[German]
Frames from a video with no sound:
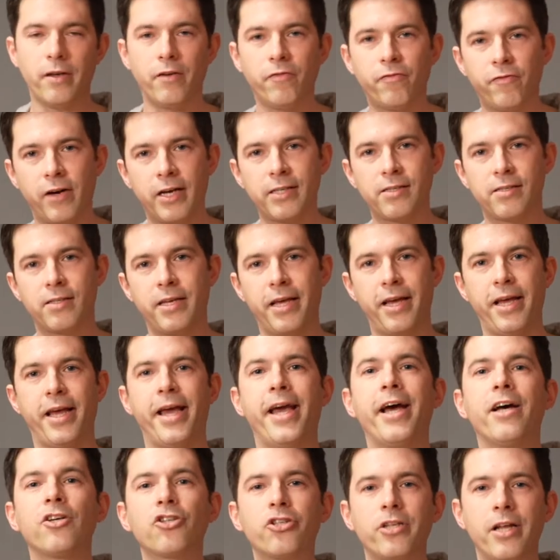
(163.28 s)
was der
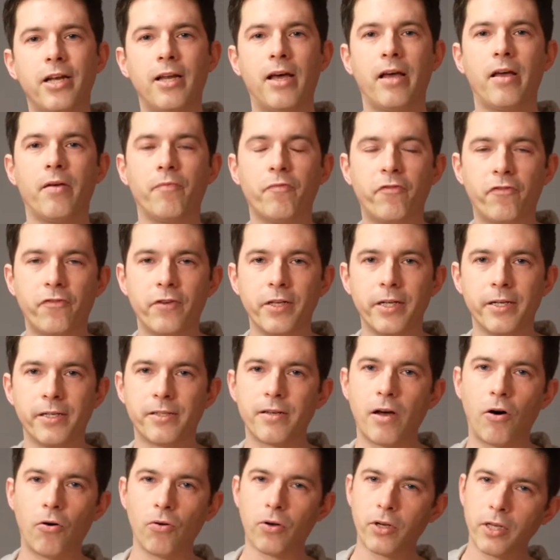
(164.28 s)
Hersteller
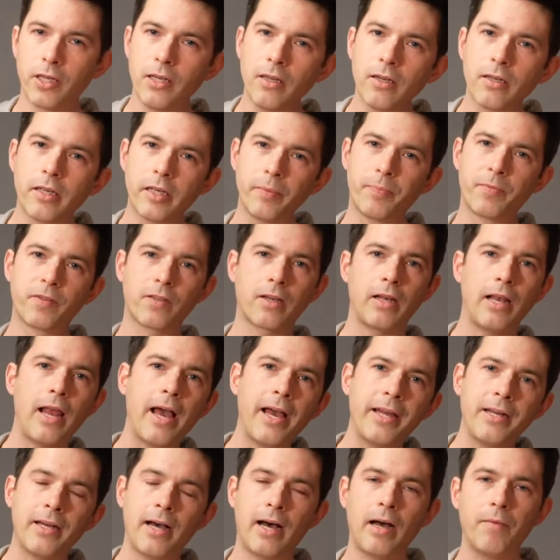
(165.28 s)
empfiehlt. Auch hier gibt es
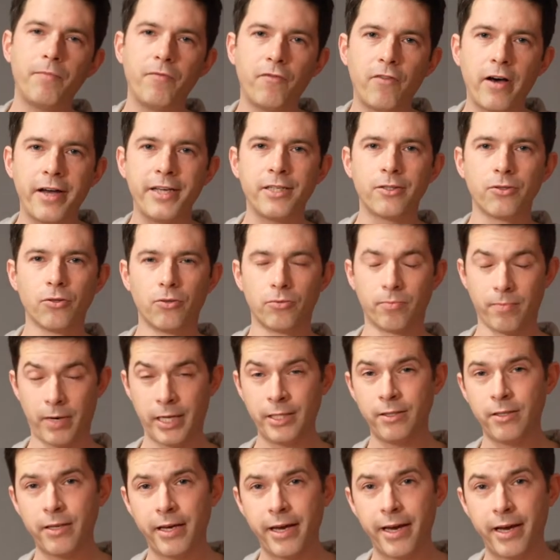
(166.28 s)
kleine Abweichungen.
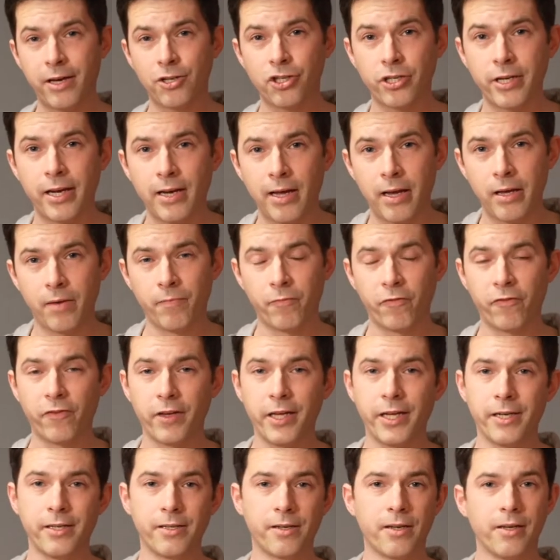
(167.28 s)
Manche Hersteller
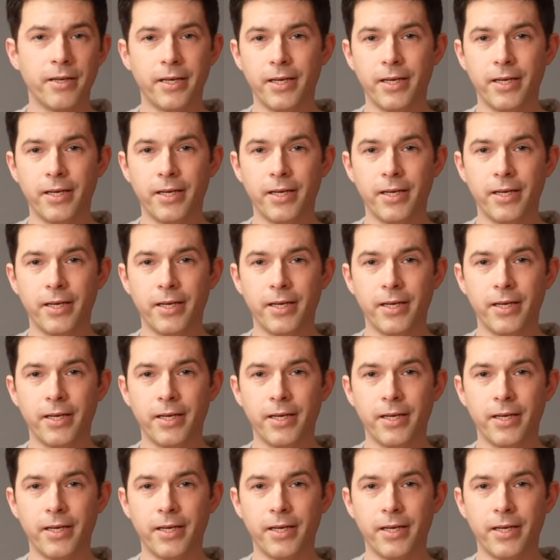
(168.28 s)
empfehlen